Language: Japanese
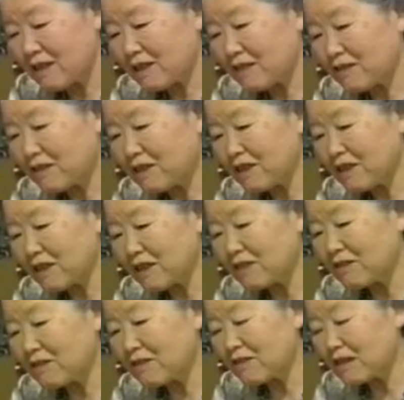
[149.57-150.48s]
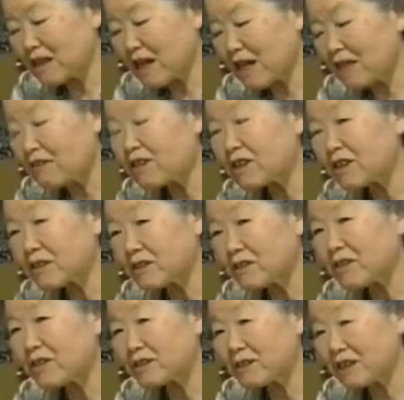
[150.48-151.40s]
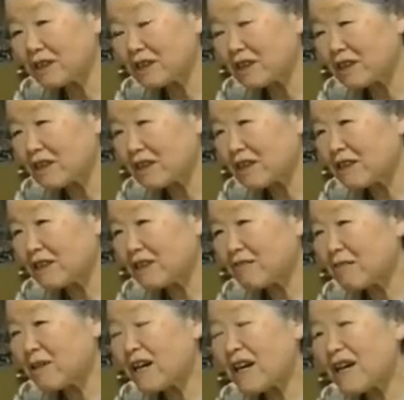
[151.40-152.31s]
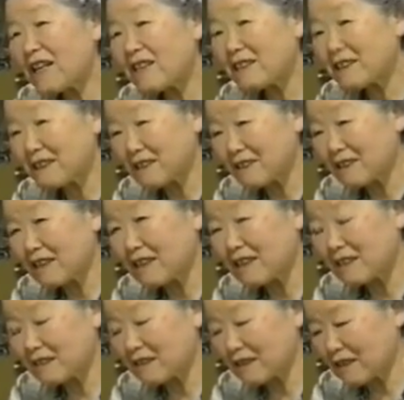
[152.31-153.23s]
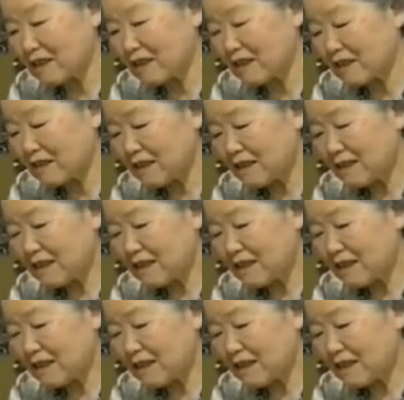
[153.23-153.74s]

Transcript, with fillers: それで人会う人ごとにねまあ挨拶代わりにね